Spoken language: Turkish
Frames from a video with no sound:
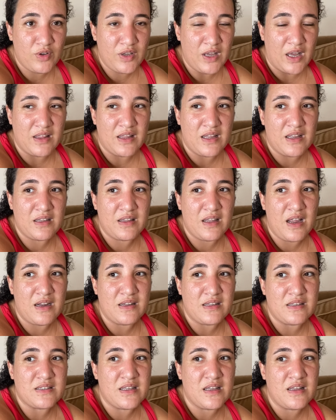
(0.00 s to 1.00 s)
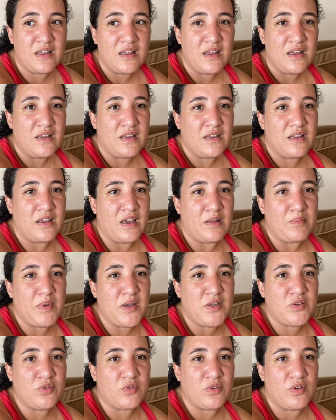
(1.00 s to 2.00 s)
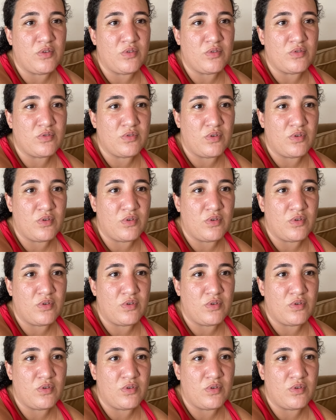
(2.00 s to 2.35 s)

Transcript: Yani neredeyse yani 5 oda